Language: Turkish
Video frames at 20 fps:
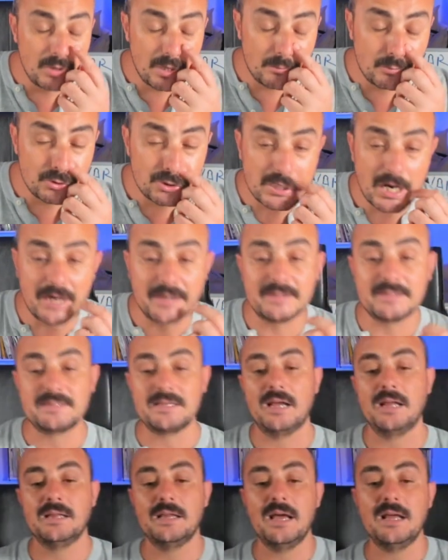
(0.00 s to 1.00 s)
bu şartı
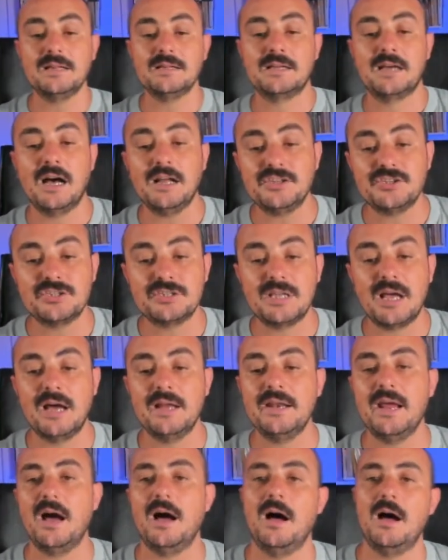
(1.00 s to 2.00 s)
sağlayan kaç
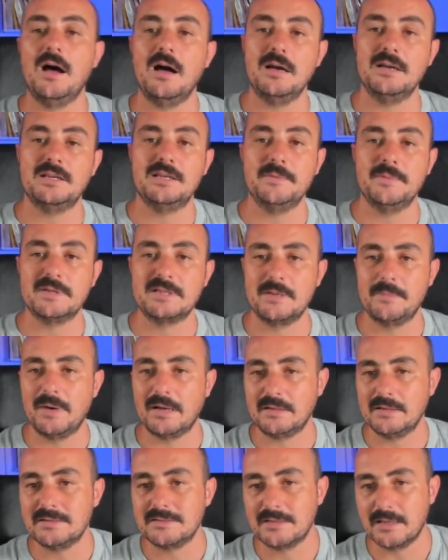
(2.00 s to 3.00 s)
tane A iki
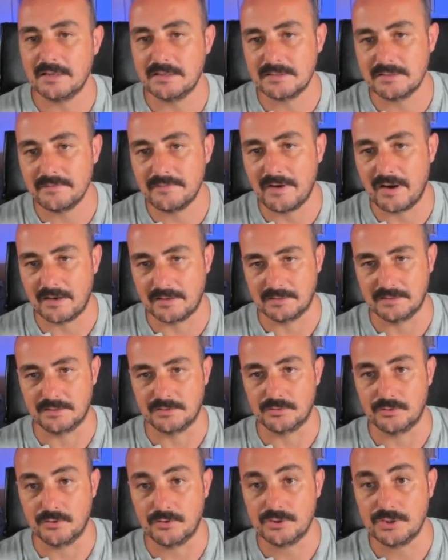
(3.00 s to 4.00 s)
basamaklı sayısı vardır
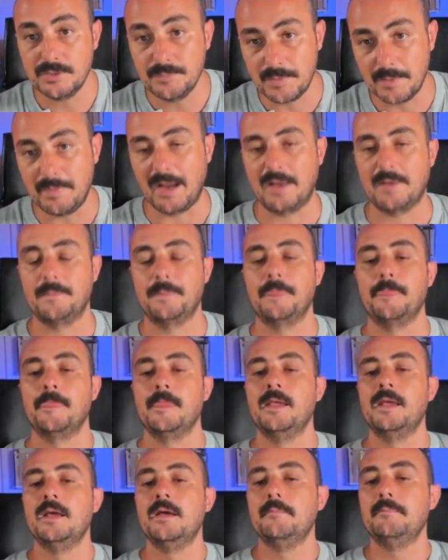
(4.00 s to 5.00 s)
diyor. Şimdi bak.
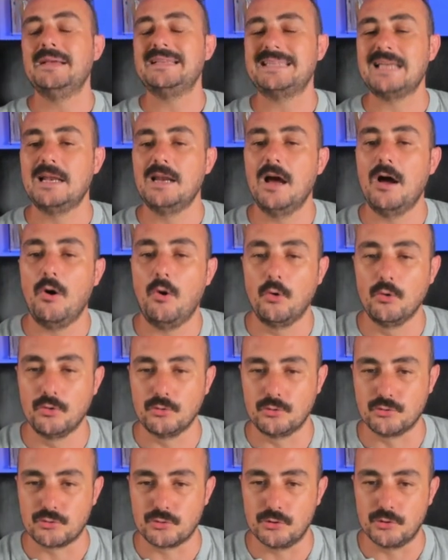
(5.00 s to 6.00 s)
Mesela
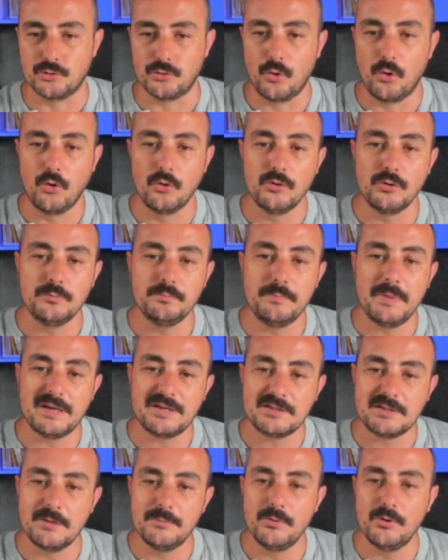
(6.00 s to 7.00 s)
10'u düşünün. 10'un
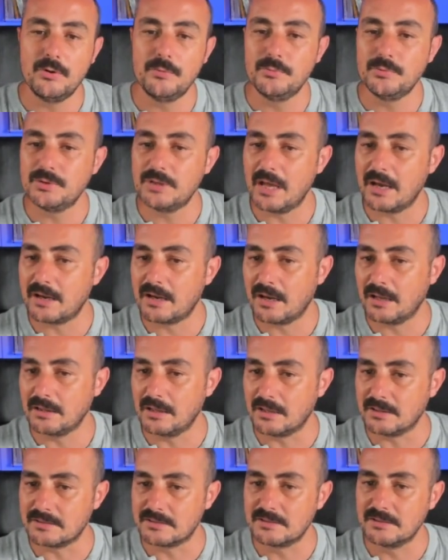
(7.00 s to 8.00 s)
5 ile bölümünden
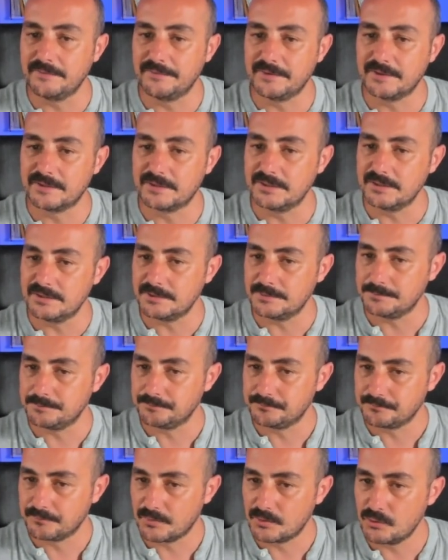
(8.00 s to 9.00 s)
kalan 0'dır.
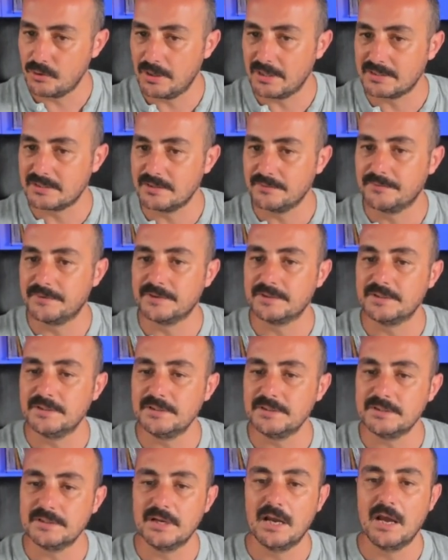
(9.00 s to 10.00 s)
Şöyle
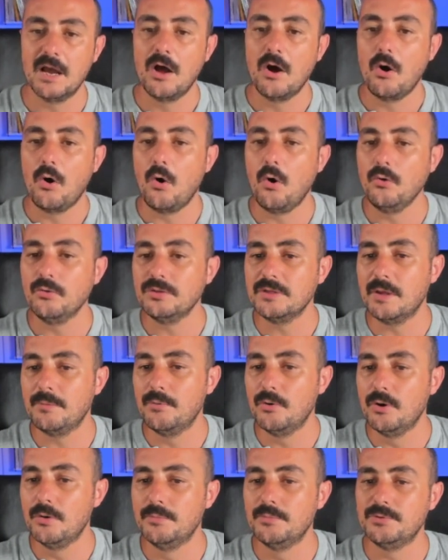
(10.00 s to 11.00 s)
0'dır. 10 ile
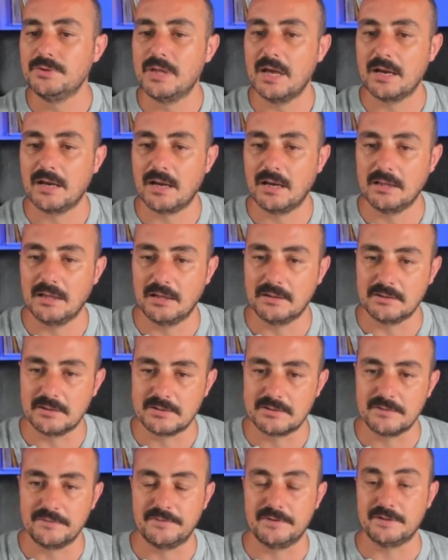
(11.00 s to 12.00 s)
bölümünden kalan da
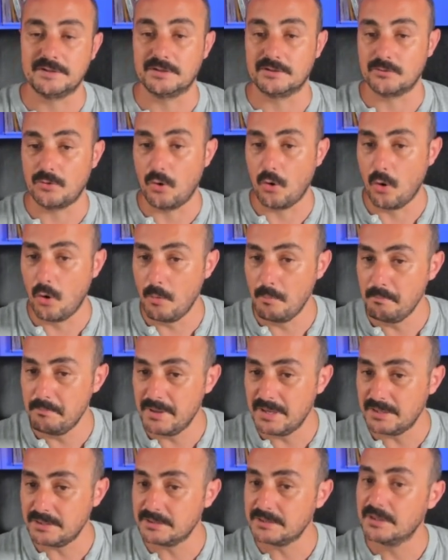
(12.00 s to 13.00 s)
0'dır.
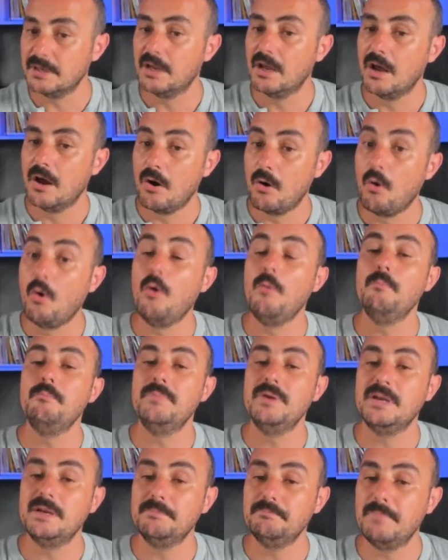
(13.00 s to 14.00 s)
11.
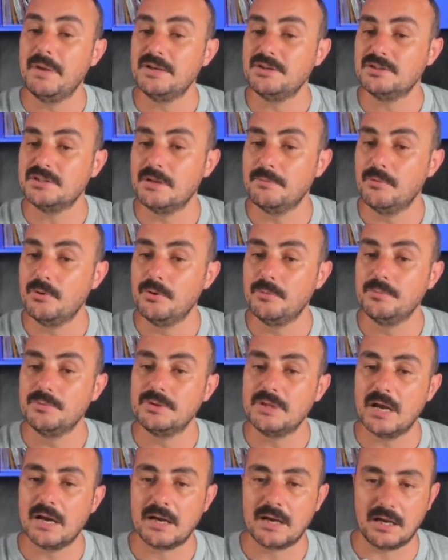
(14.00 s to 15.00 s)
11'in 5 ile
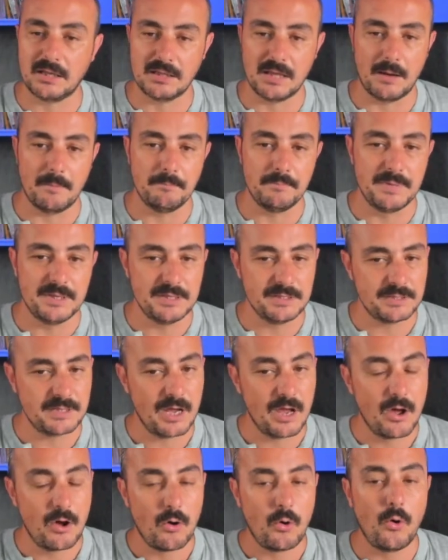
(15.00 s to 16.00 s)
bölümünden kalan 1.
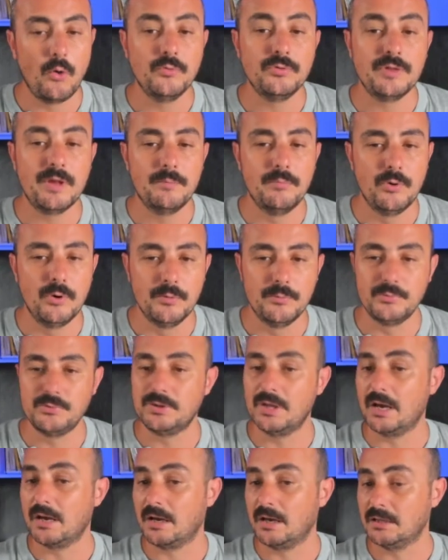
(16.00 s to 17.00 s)
10 ile
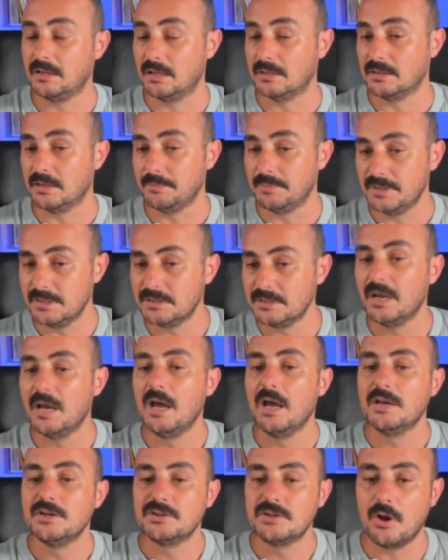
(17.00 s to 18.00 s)
bölümünden kalan da 1.
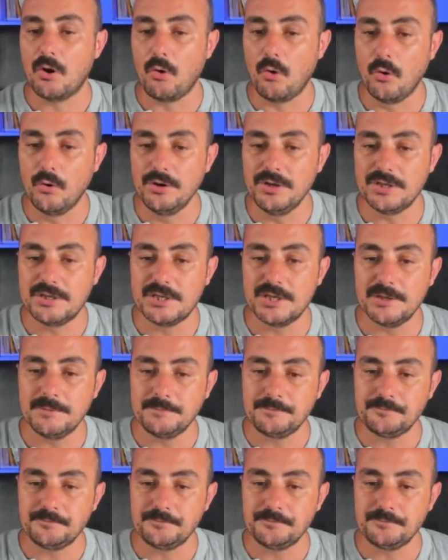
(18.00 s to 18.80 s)
İşte 12,